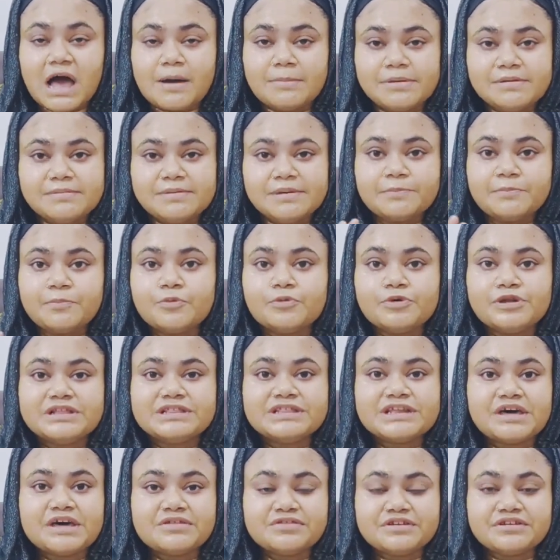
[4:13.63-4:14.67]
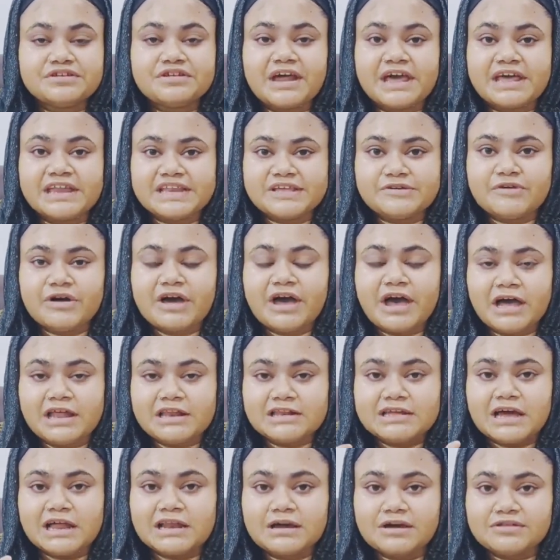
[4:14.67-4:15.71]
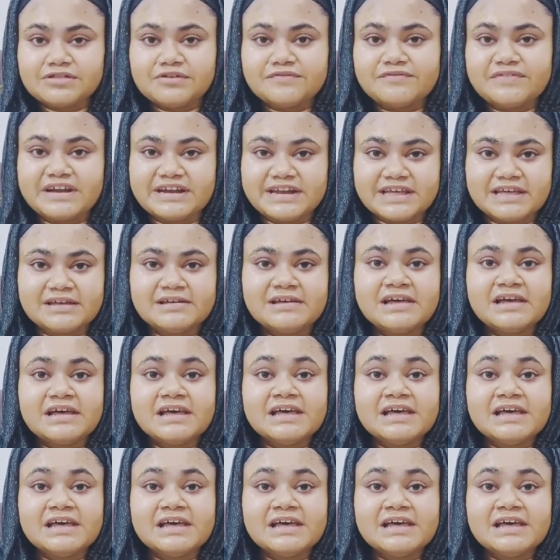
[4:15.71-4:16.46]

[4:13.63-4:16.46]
अभी भी पूरी तरह से ड्राई नहीं हुआ हल्का हल्का सा वेट है